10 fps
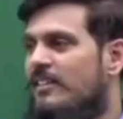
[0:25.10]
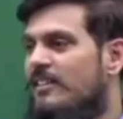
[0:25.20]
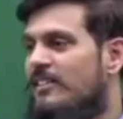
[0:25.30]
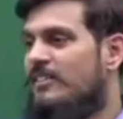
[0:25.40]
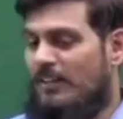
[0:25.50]

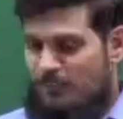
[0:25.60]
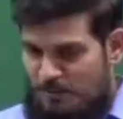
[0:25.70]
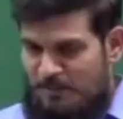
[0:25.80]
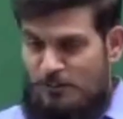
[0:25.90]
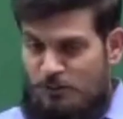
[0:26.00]
सच्ची
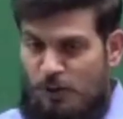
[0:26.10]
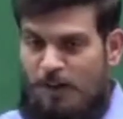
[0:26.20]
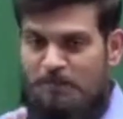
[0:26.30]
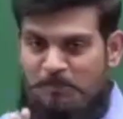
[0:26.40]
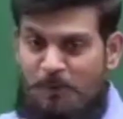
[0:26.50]
में
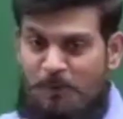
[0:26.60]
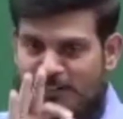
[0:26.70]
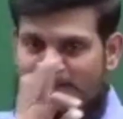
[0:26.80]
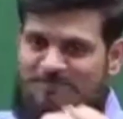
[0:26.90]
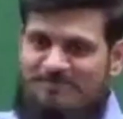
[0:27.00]
जॉब बहुत
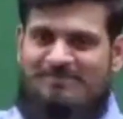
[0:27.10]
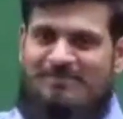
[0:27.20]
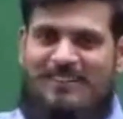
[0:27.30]
बड़ा